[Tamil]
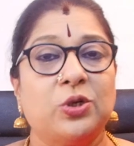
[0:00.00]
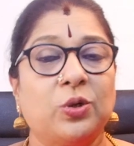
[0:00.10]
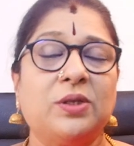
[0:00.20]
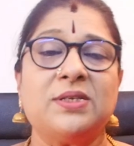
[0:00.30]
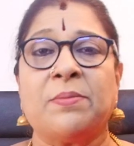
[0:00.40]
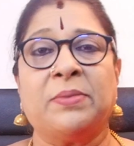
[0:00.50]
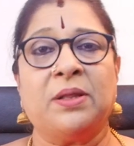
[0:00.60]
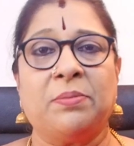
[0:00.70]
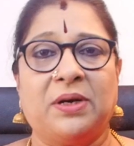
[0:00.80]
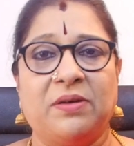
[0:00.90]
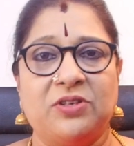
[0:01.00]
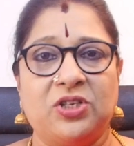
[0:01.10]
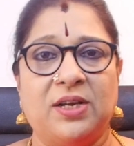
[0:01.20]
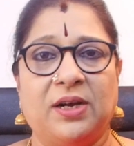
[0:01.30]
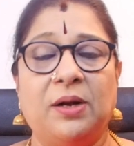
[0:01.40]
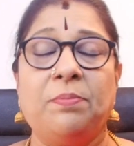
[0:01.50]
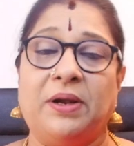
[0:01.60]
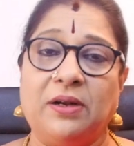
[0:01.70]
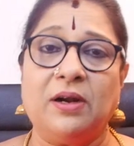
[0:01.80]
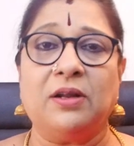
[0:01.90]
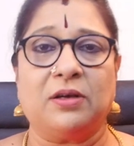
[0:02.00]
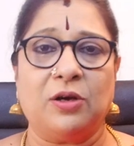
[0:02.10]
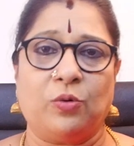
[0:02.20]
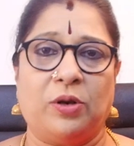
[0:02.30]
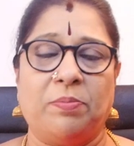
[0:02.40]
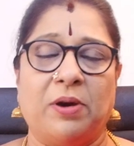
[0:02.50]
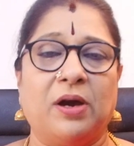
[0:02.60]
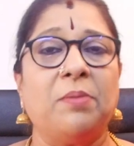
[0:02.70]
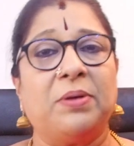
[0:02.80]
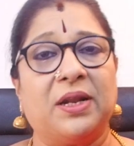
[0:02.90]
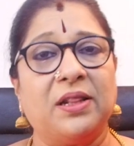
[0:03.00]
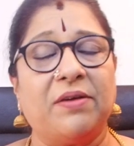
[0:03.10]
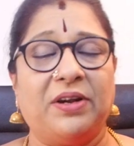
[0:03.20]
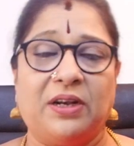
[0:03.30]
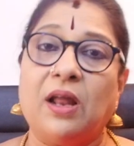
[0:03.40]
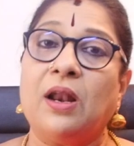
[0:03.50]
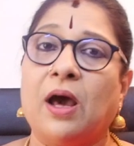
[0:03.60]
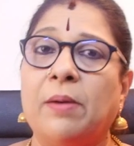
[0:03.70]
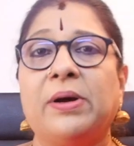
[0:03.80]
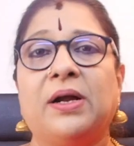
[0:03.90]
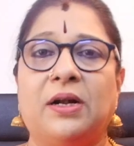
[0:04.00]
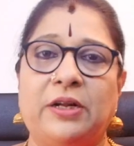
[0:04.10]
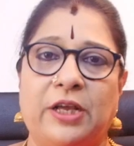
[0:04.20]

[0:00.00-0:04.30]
சொத்து சம்பந்தப்பட்ட விஷயங்கள் பெண்களுக்கு குறிப்பாக பிறந்த வீட்டால் லாபங்கள்